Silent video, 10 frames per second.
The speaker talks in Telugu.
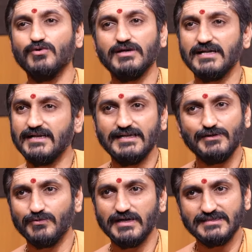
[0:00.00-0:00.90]
కోరికలన్నీ
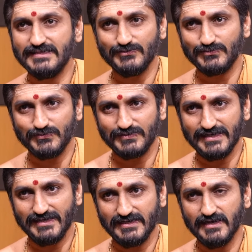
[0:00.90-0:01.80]
కూడా తీరుతూ
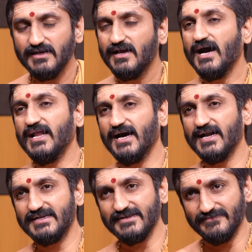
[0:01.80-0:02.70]
ఉంటాయట
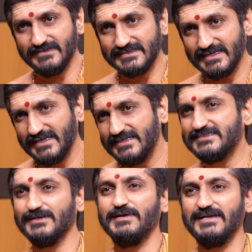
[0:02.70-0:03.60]
అలాంటి
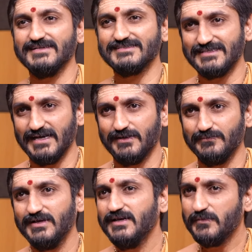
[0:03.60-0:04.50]
విశేషమైన
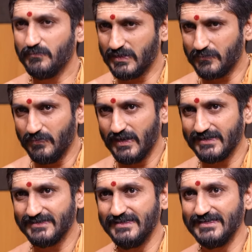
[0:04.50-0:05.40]
స్థానం మన
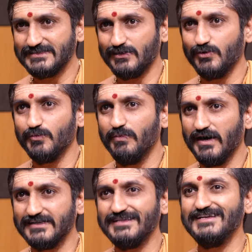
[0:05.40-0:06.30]
భారతదేశంలో
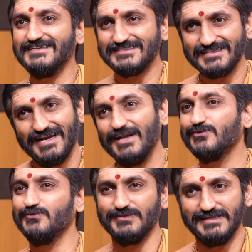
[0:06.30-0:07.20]
భారతీయ
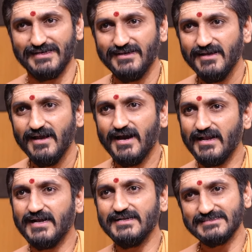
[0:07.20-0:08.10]
స్త్రీలకు ఉంది
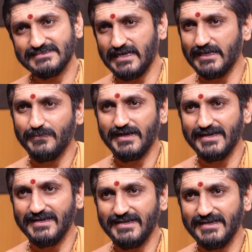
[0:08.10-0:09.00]
అలాంటి
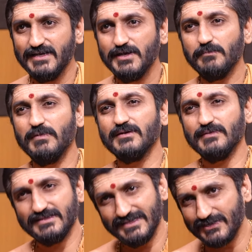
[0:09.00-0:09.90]
స్థానమానాల్ని
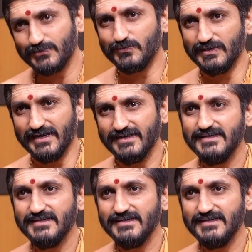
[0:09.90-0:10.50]
మనమందరం కూడా